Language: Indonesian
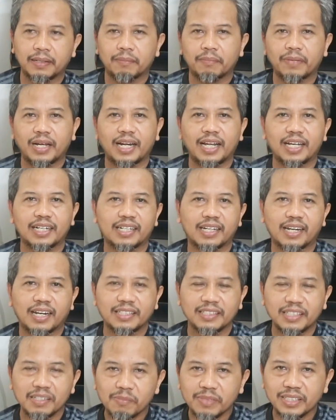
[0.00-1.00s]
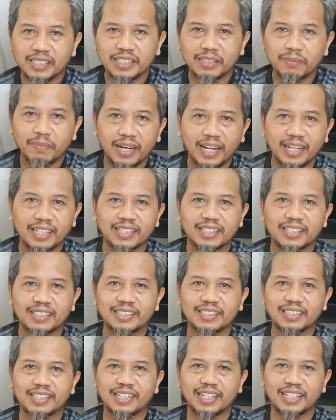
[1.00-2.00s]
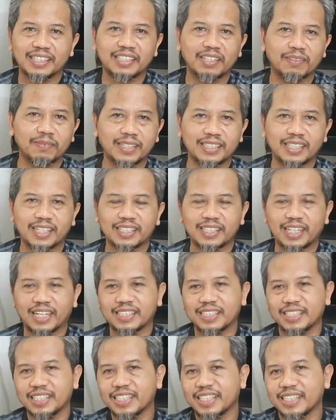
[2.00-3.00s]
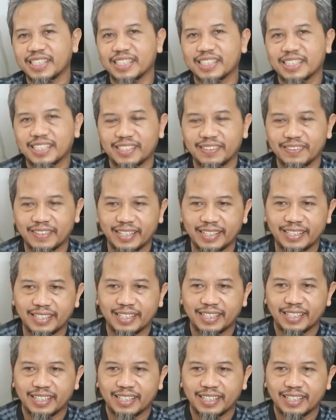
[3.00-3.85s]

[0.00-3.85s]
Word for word: malah kerannya menjadi pelan setelah dia pasang tangki ini gitu ya.